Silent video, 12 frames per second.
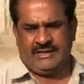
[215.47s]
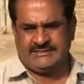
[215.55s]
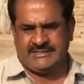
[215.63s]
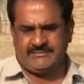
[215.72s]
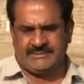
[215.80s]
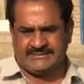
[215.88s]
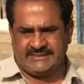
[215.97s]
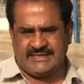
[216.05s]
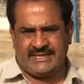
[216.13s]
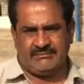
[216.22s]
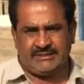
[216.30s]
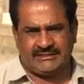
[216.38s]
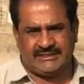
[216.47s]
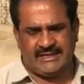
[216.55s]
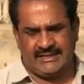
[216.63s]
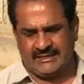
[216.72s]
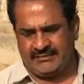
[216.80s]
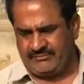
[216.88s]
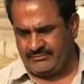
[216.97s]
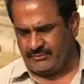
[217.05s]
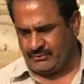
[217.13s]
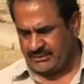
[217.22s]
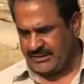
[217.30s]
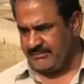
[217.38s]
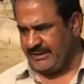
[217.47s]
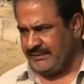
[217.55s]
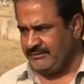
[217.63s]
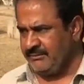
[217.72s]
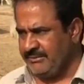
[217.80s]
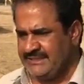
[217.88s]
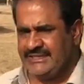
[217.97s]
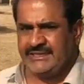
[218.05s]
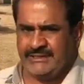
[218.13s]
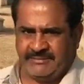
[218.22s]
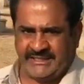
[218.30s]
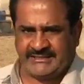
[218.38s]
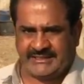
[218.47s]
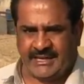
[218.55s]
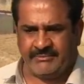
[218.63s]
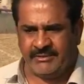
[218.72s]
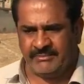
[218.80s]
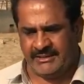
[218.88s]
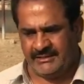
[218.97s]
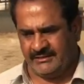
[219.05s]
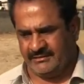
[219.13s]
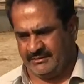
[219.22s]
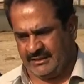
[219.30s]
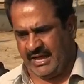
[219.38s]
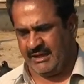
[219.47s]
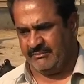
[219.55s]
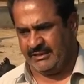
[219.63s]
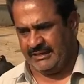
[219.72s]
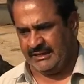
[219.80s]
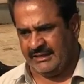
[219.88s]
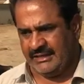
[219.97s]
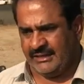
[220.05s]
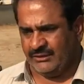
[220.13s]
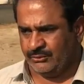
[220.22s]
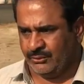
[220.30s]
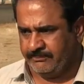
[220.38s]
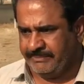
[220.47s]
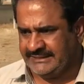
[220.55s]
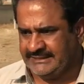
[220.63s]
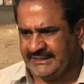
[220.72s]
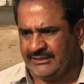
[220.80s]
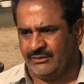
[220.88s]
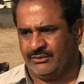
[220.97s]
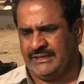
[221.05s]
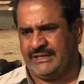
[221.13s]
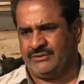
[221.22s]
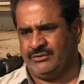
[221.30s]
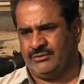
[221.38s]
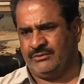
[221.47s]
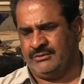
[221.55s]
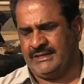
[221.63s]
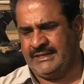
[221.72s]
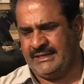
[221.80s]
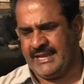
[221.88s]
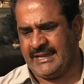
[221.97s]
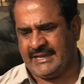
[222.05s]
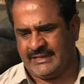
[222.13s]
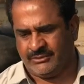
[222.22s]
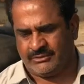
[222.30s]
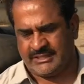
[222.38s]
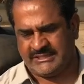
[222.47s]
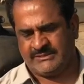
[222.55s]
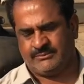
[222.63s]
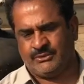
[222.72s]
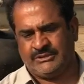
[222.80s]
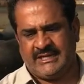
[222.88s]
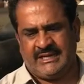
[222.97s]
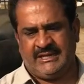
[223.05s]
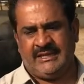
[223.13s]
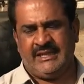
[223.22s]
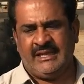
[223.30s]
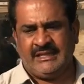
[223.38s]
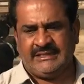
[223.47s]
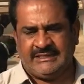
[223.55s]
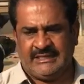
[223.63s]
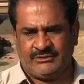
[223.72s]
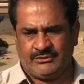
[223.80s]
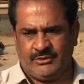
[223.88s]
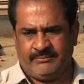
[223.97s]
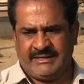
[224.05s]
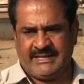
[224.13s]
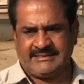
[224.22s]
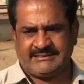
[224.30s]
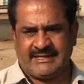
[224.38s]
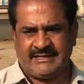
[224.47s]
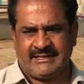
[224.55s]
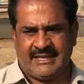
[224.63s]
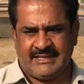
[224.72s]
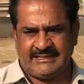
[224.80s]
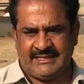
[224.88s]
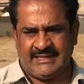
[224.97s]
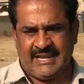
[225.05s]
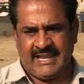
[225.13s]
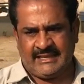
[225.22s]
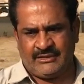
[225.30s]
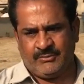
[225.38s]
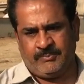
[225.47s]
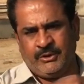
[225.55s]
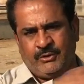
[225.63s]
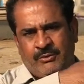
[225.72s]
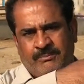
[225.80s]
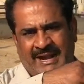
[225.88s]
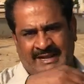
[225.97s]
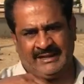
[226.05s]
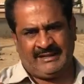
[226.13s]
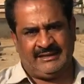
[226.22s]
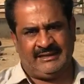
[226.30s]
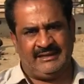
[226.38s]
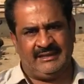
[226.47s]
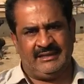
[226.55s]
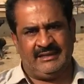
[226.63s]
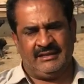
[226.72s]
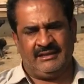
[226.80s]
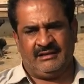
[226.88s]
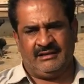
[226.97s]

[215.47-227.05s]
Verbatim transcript: अच्छी भैंसे नहीं मिलती लेकिन उसके बाद भी बदीन की भैंस का अभी भी नाम, नाम है, है नाम है तो बदीन और ये जो इंडिया का जो कच्छ भुज है ये जो बनासकंठा ये इलाके जो बिल्कुल बॉर्डर है बिल्कुल